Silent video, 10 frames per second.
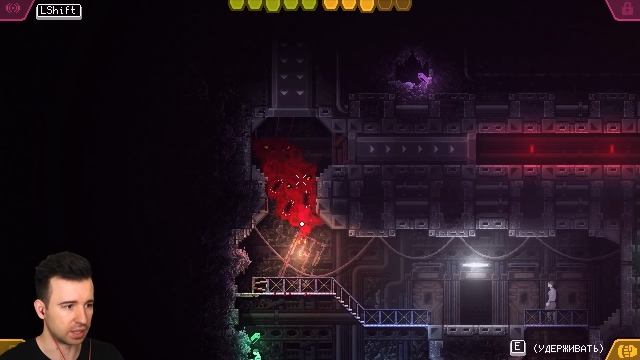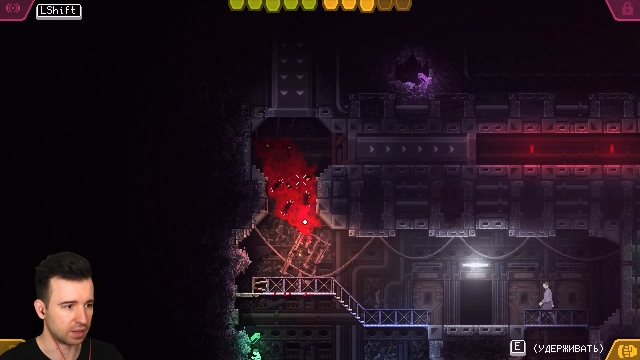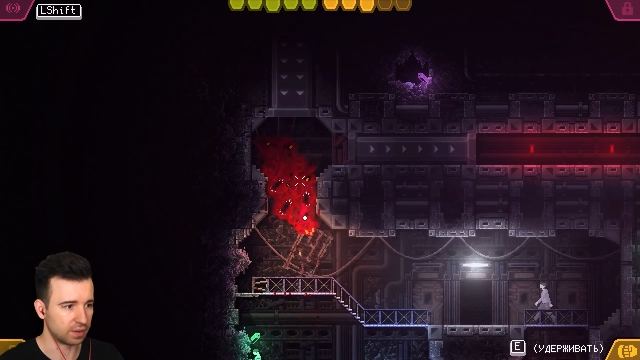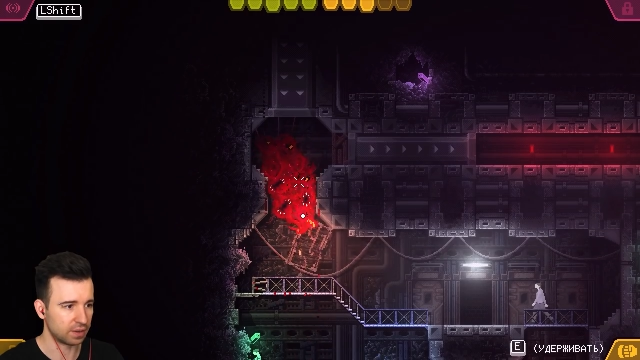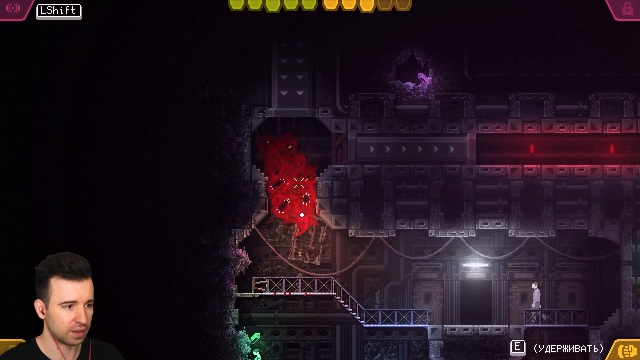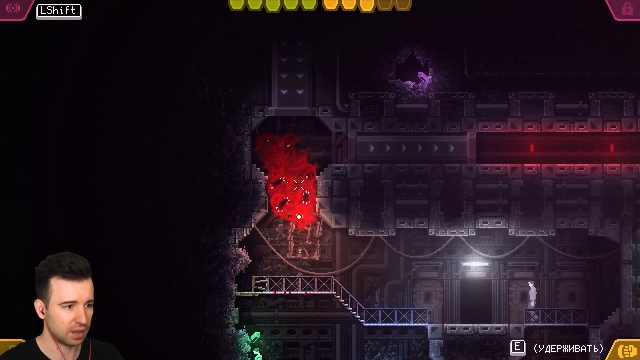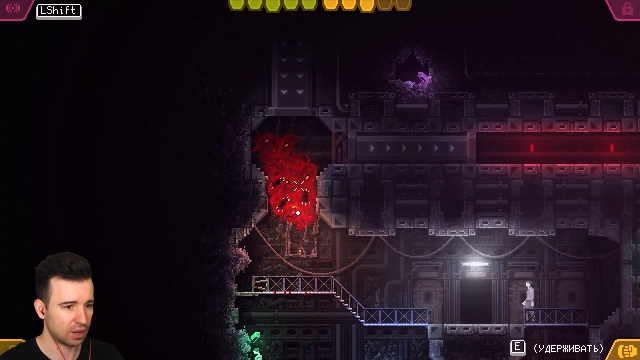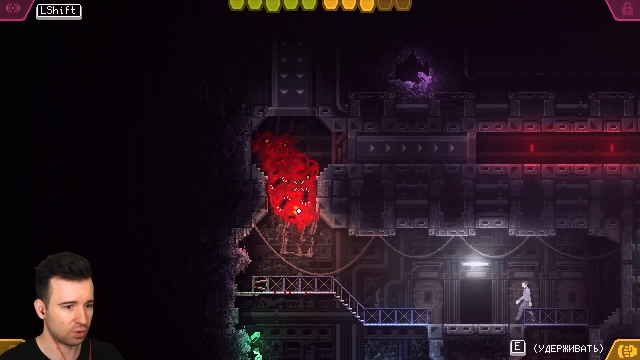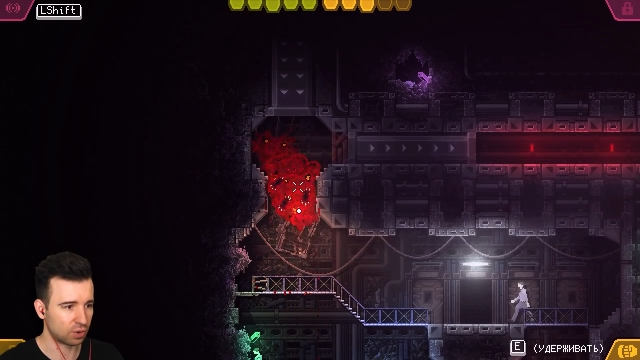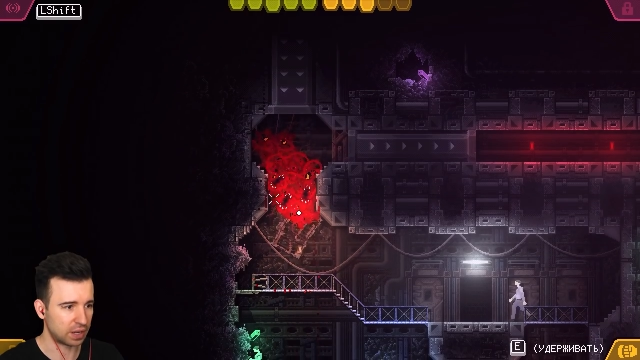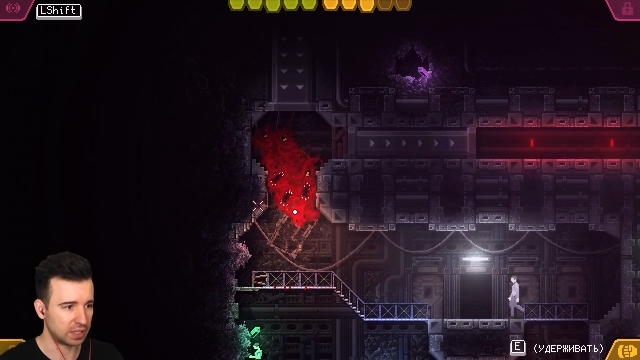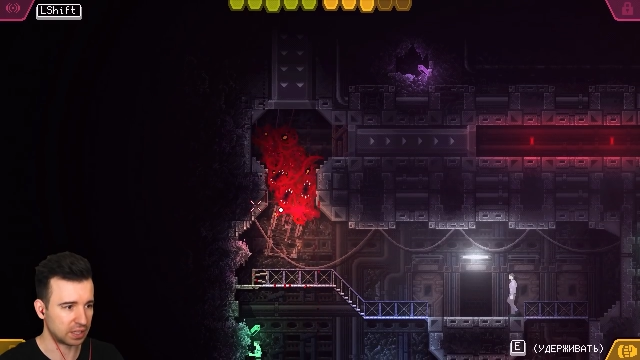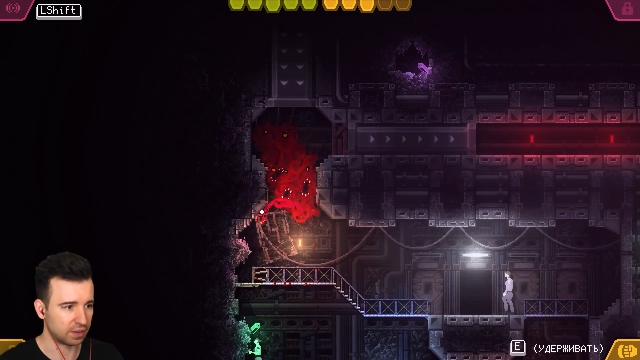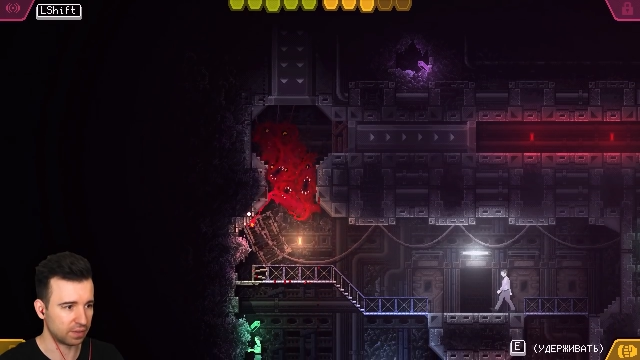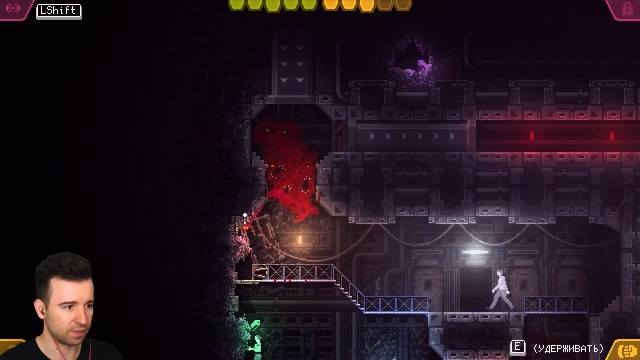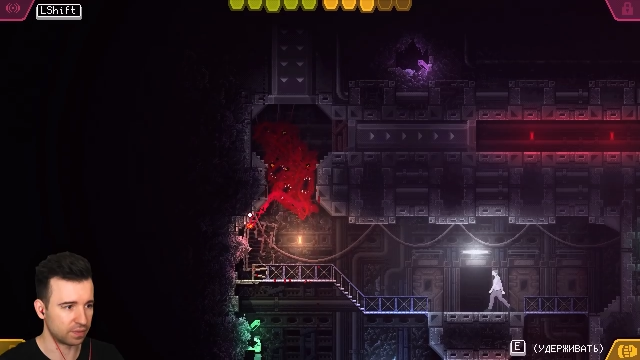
так. Аккуратненько